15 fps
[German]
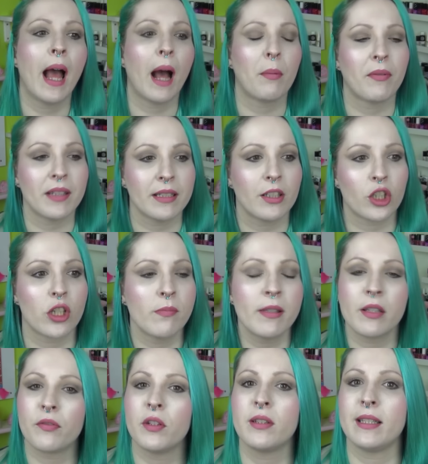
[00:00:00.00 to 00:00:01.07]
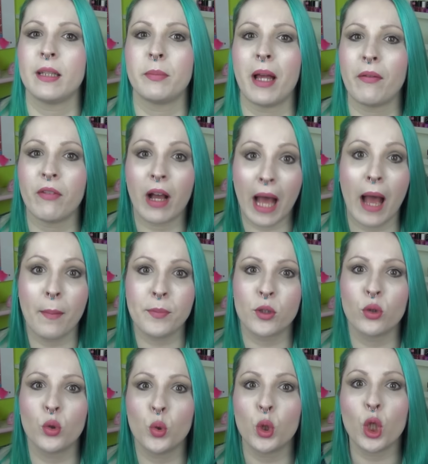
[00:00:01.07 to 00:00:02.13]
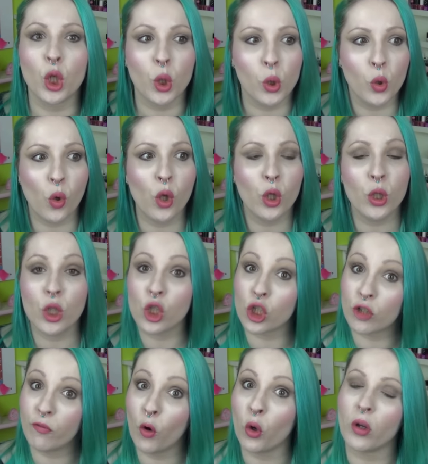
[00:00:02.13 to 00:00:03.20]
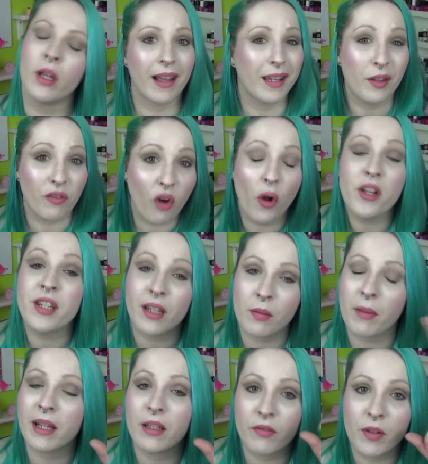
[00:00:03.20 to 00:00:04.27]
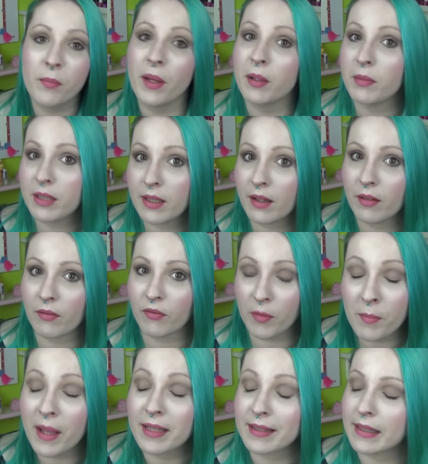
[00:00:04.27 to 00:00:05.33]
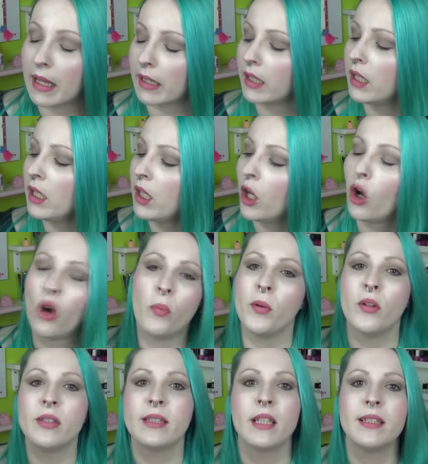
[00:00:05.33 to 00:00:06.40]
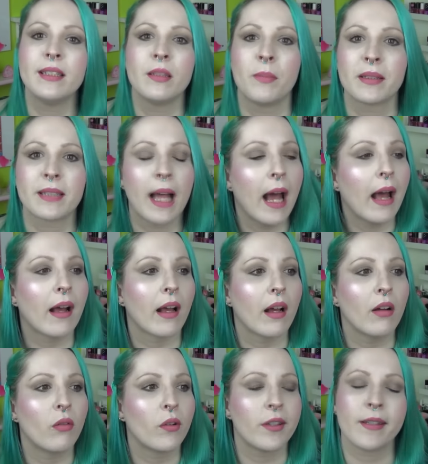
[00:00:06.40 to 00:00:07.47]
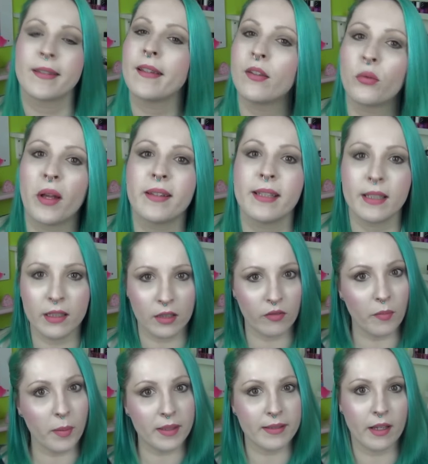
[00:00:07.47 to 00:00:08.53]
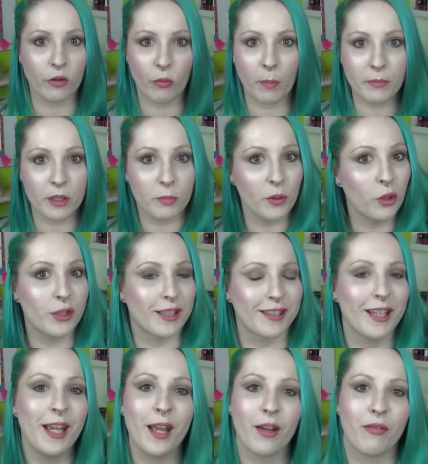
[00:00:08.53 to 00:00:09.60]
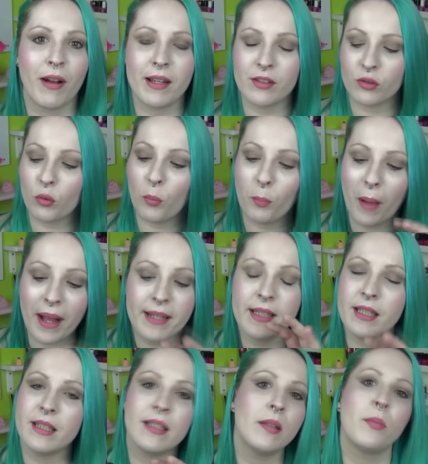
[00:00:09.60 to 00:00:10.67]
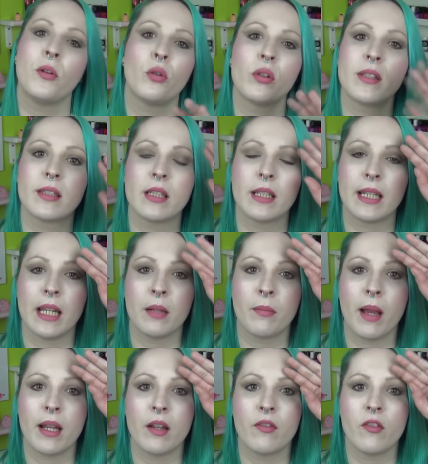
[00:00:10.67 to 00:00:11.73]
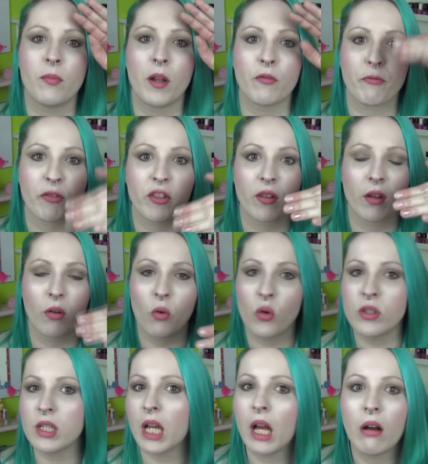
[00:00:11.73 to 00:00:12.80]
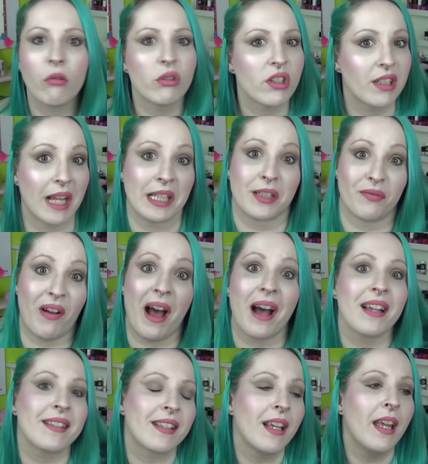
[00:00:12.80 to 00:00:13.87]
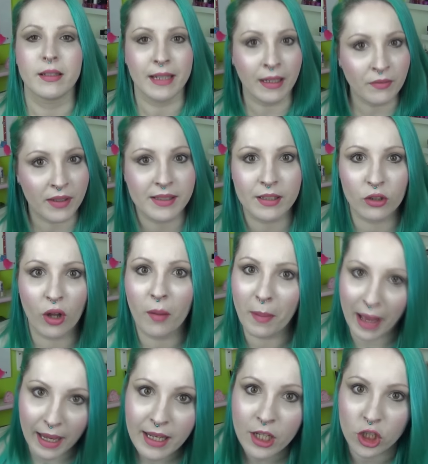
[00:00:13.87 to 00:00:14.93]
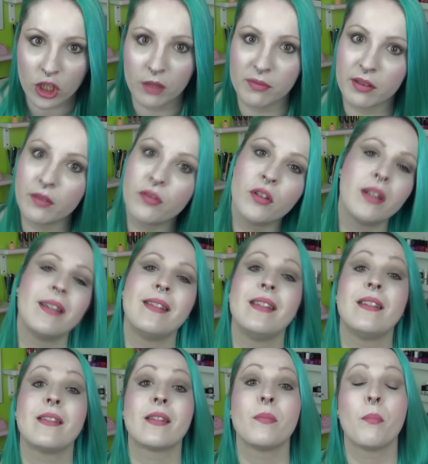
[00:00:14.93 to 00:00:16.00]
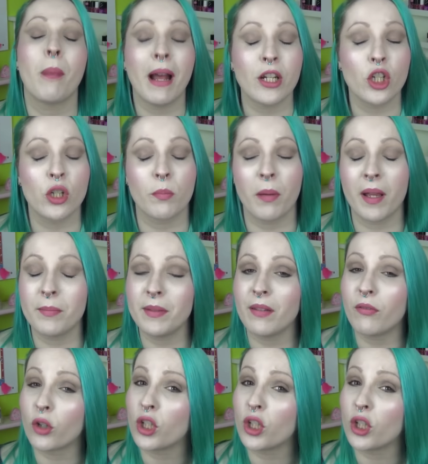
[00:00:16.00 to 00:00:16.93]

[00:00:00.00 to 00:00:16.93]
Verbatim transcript: Aber was ich das Schlimmste finde, sie gibt einfach absolut null Schwung. Ich foltere meine Wimpern mit der Wimpernzange und benutze dann diese Mascara und es ist so, als hätte ich die Wimpernzange überhaupt nicht benutzt. Weil sobald ich die benutze, gehen meine Wimpern runter und das war's. Dann, was ich noch am allerschlimmsten finde, sie smatscht bei mir